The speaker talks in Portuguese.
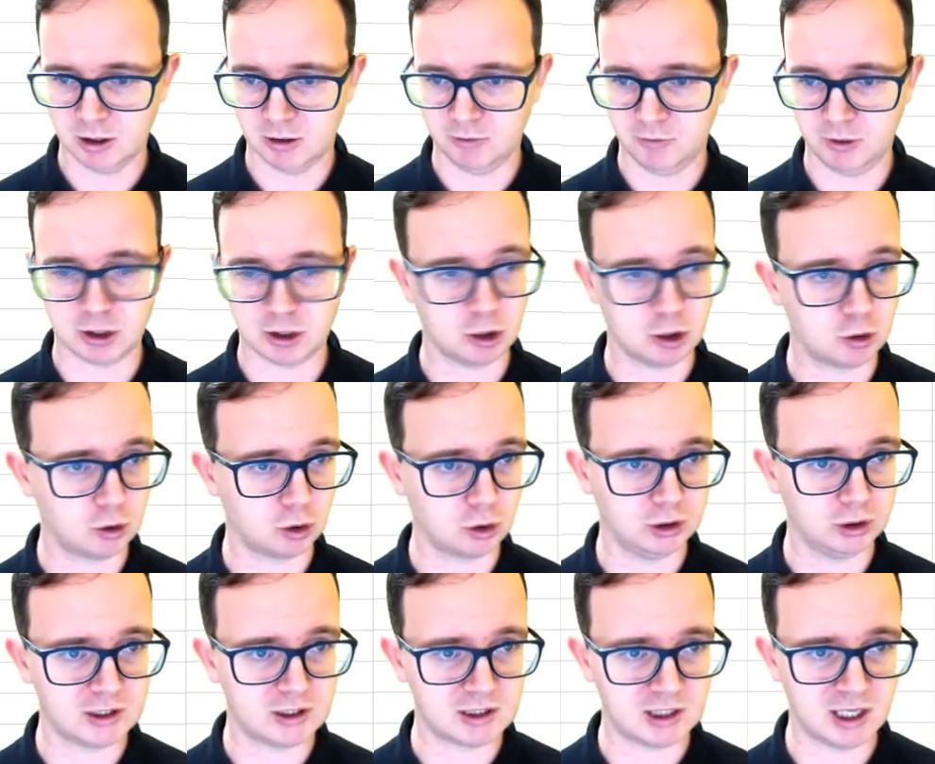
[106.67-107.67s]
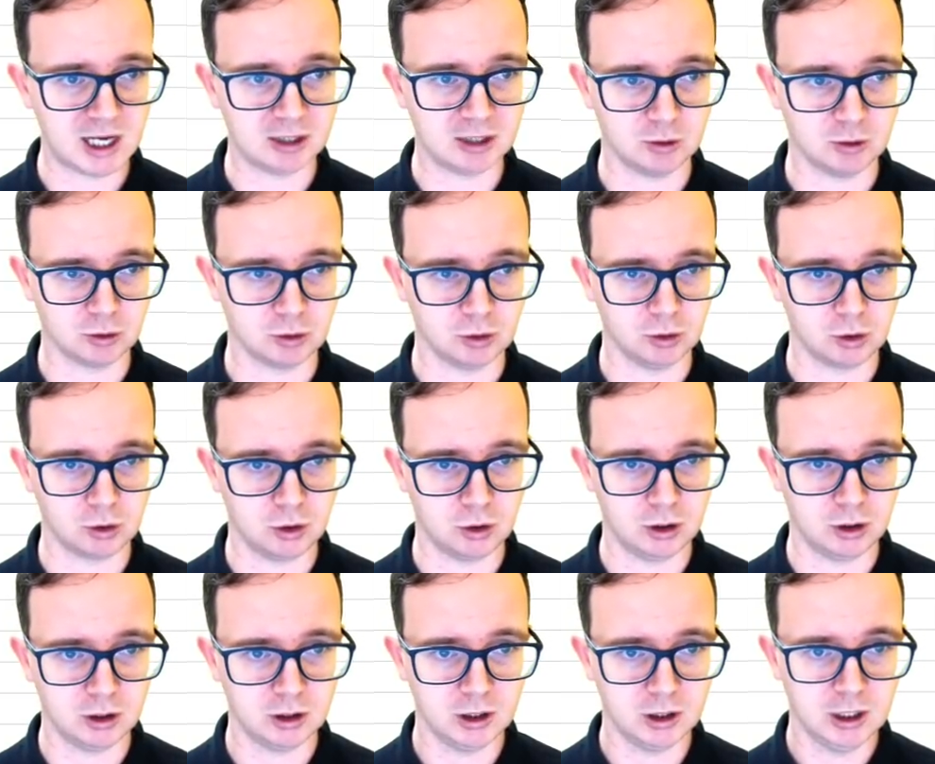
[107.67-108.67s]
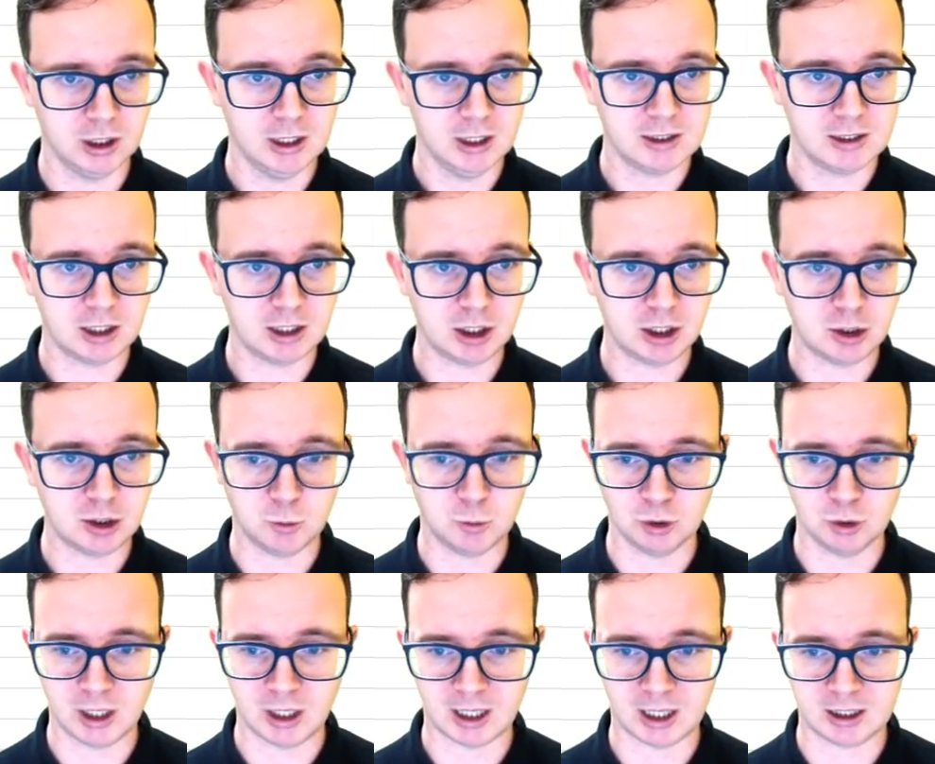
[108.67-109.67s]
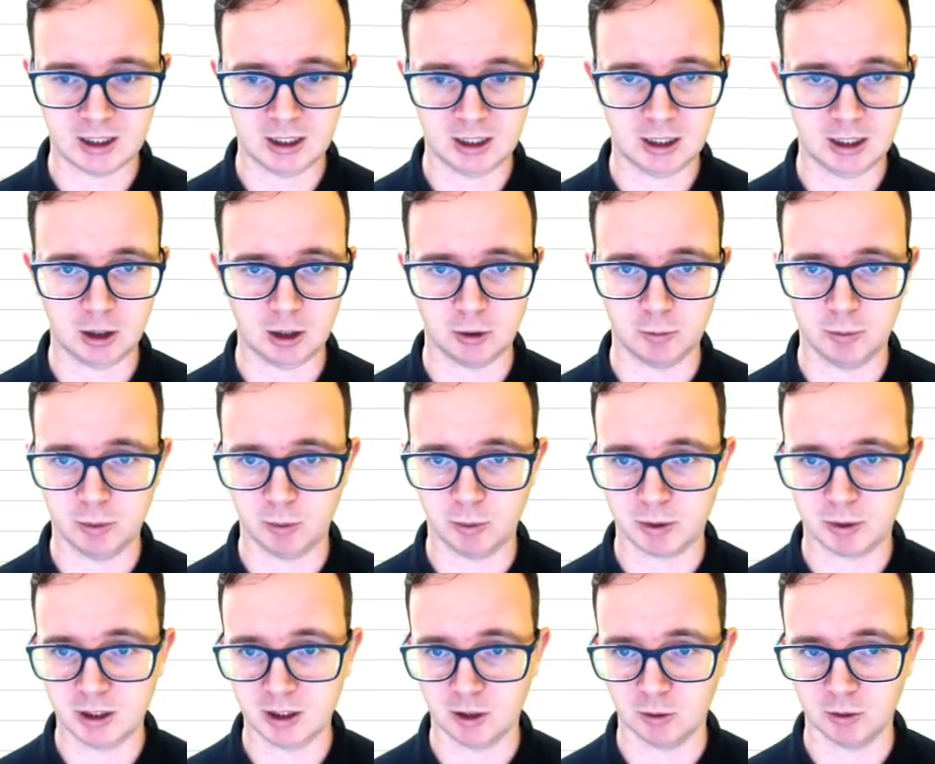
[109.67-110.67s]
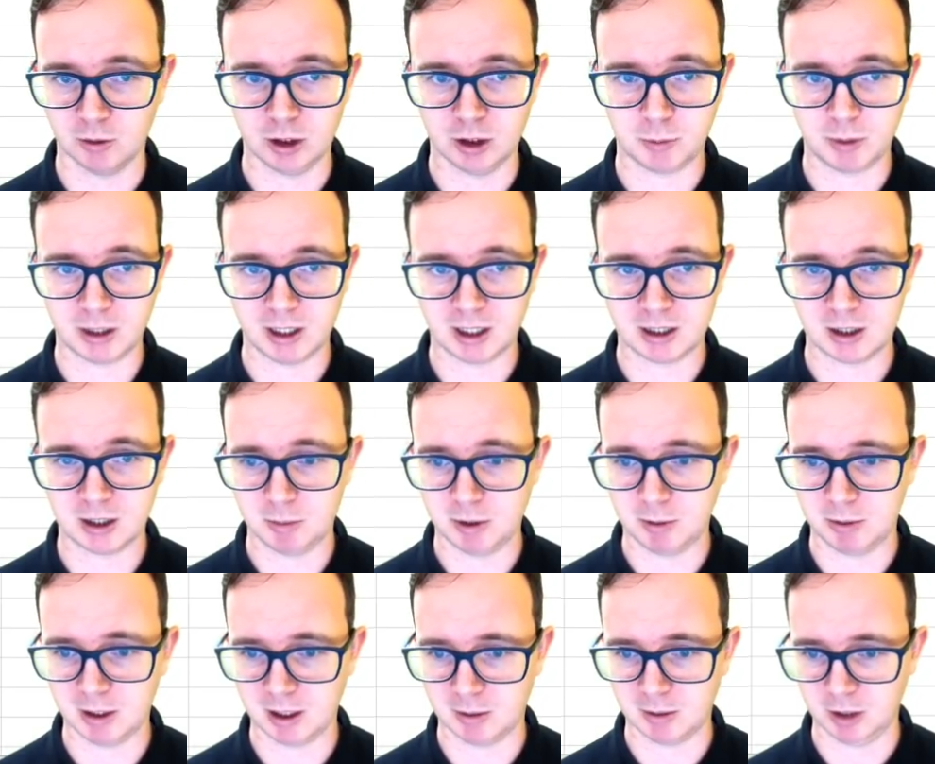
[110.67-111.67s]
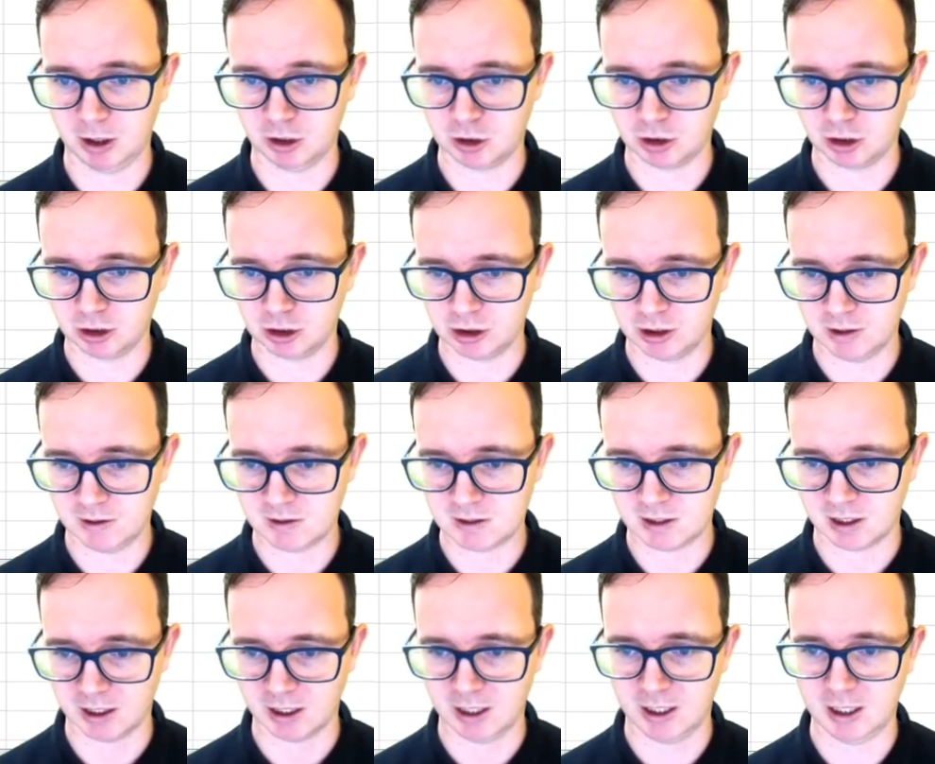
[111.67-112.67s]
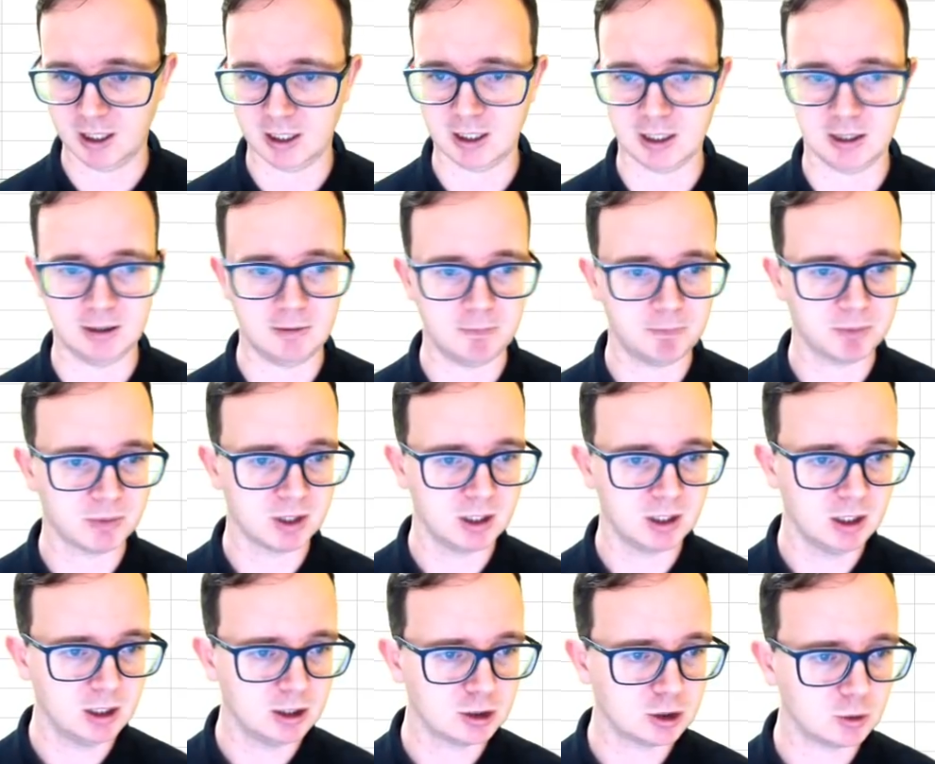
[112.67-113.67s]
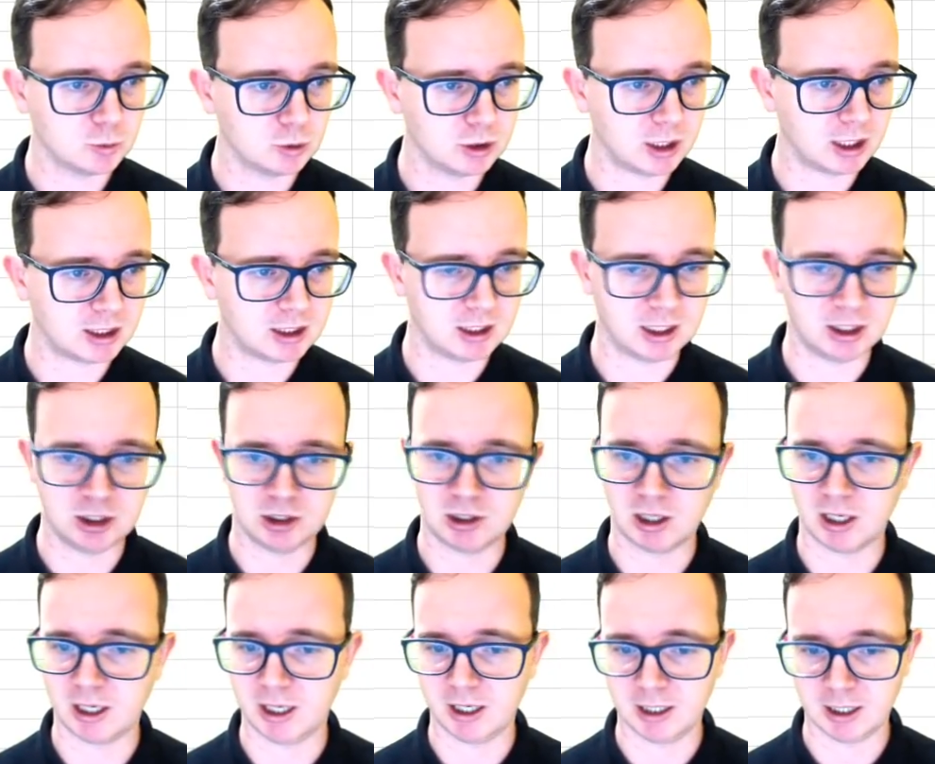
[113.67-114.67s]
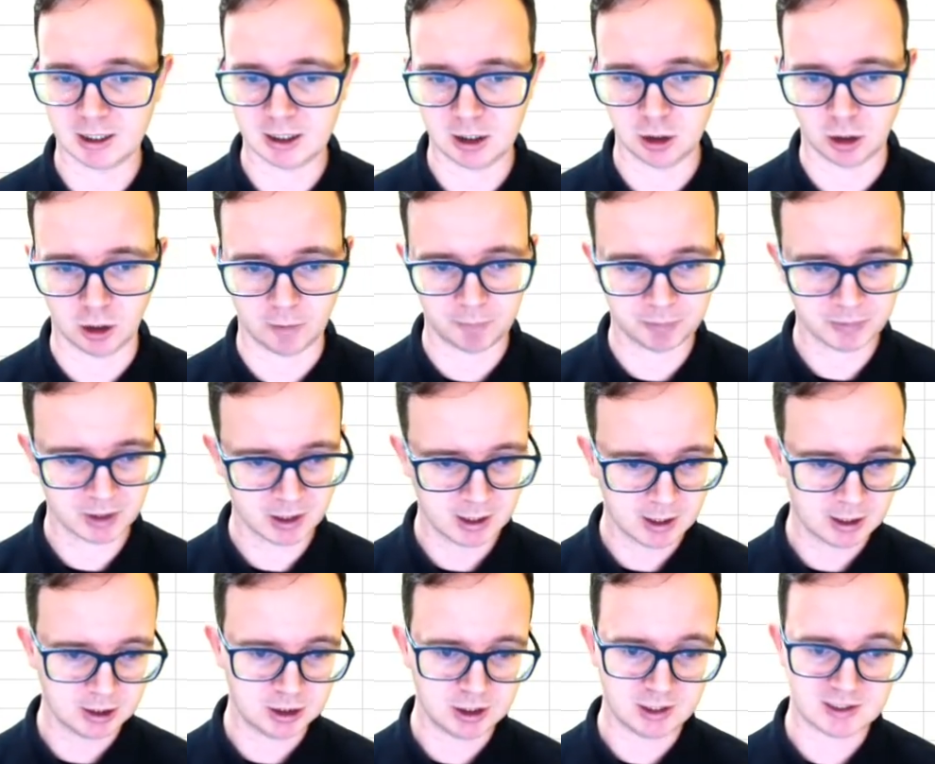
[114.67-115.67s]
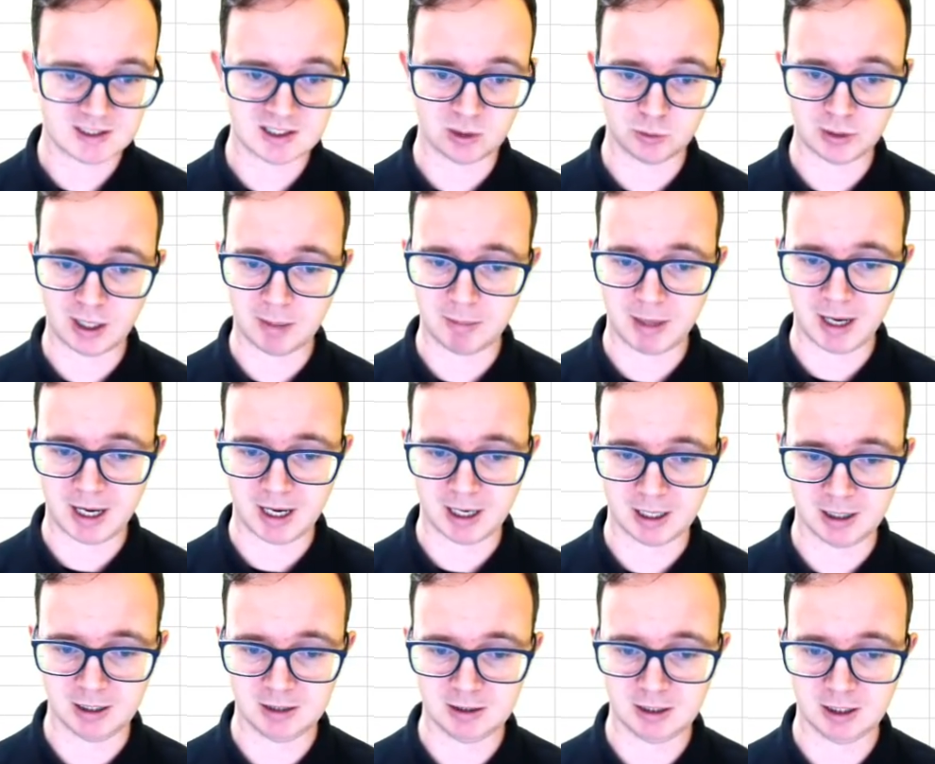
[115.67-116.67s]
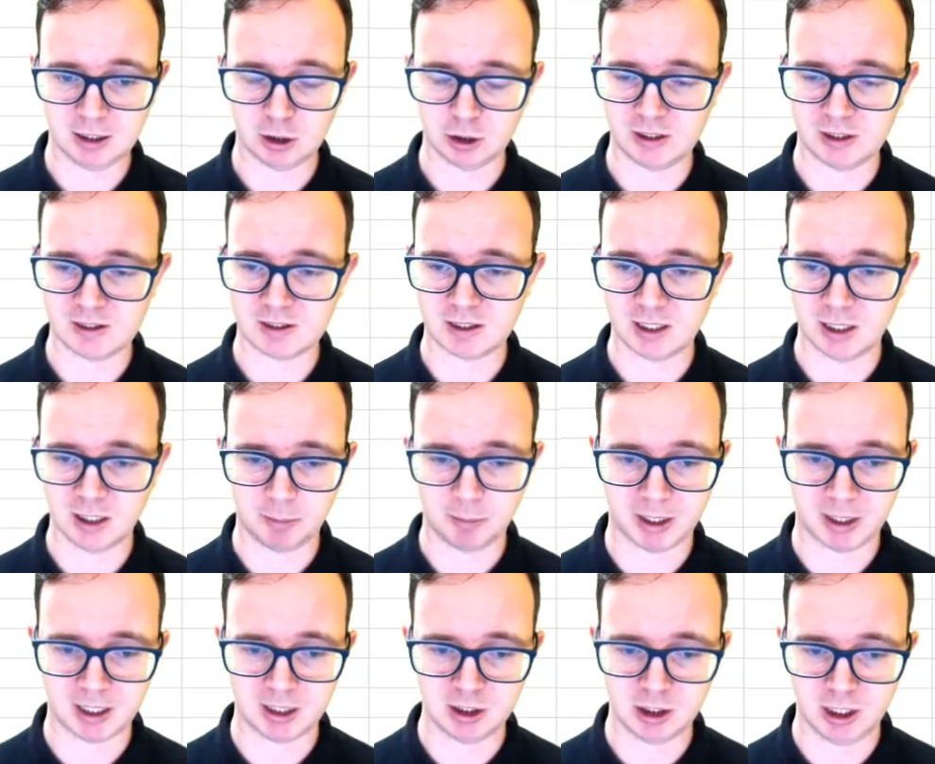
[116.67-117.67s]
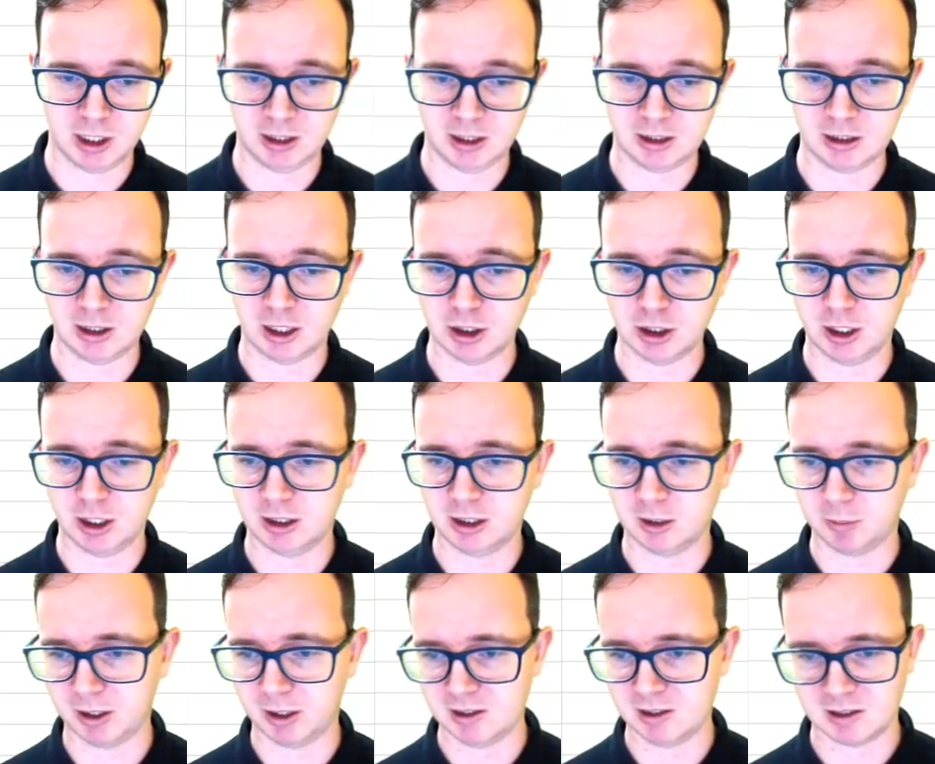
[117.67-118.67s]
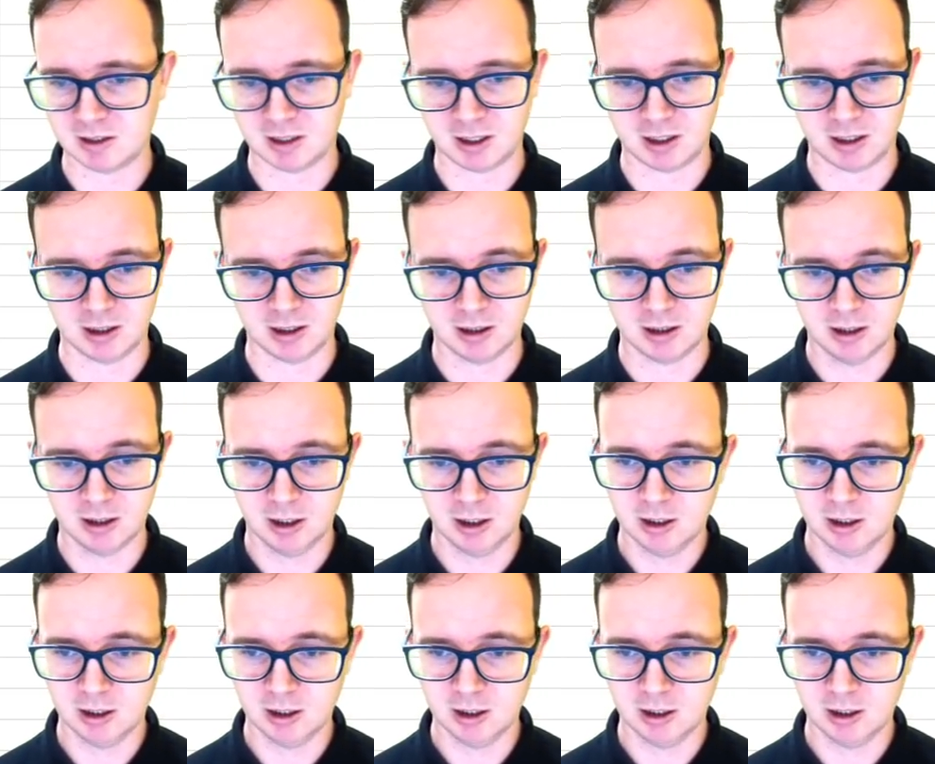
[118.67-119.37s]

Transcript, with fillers: Veja, ele colocou desse lado, não colocou? Se a gente mudar aqui, né, ó, que não, deixa eu pegar aqui primeiramente, ó, gerenciar regra, deixa eu mudar aqui na editar regra aqui, ó, Direção da barra, ele tem que ir da esquerda para a direita e da direita para a esquerda.